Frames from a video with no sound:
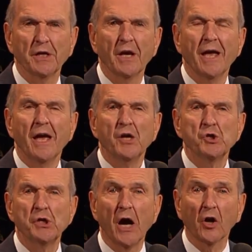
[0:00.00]
それ
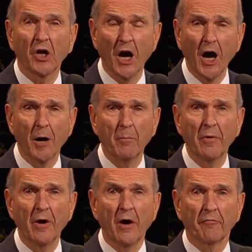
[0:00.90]
は主の見前か
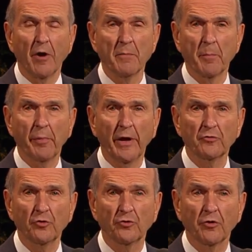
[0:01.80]
ら慰めの
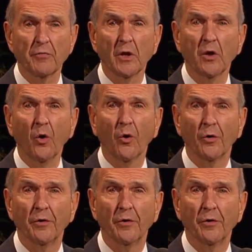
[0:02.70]
時が来て、